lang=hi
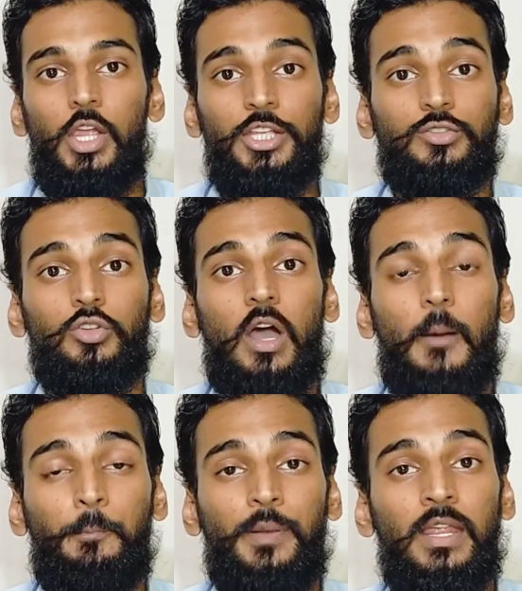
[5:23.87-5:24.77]
इसको
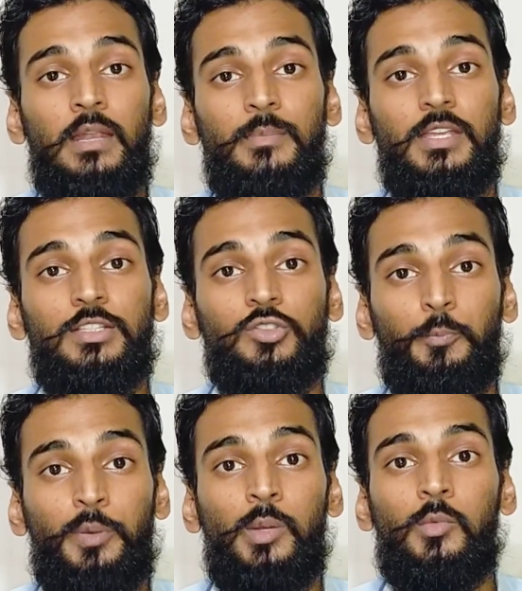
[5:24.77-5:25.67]
अप्रैल में
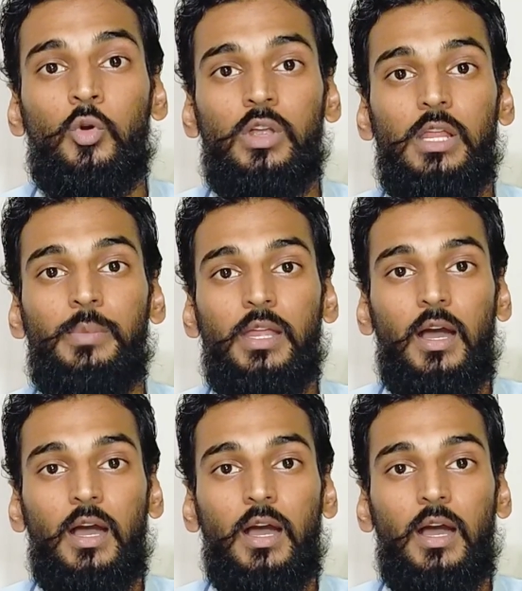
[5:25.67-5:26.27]
सुप्रीम कोर्ट ने भी